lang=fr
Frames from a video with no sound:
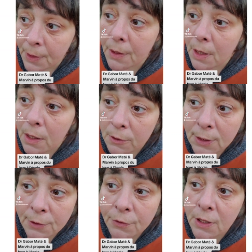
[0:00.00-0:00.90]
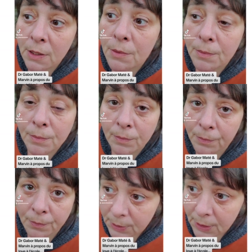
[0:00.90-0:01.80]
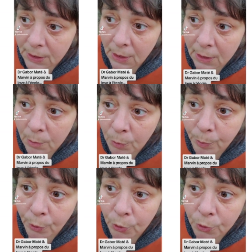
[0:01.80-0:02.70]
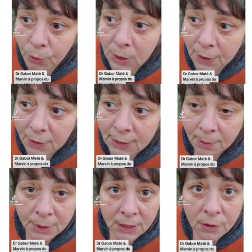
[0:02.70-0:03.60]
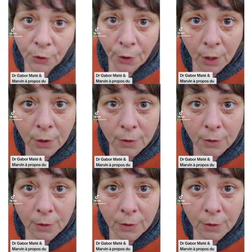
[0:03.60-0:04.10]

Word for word: Là, en effet, ça s'est réellement produit avec sa petite sœur.